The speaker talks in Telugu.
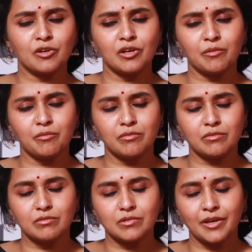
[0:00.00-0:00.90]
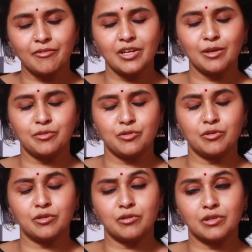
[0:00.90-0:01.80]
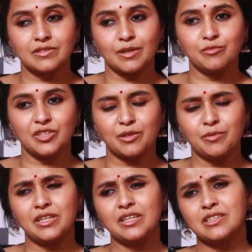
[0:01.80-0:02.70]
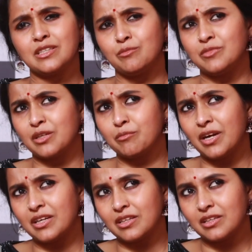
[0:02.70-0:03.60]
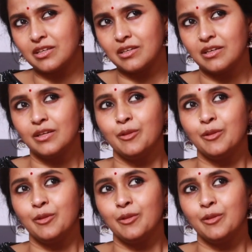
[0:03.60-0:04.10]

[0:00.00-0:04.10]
ఒక ఎవ్రీ ఎపిసోడ్కి ఒక సబ్జెక్ట్ పెట్టి ఆ సబ్జెక్ట్ మ్యాటర్కి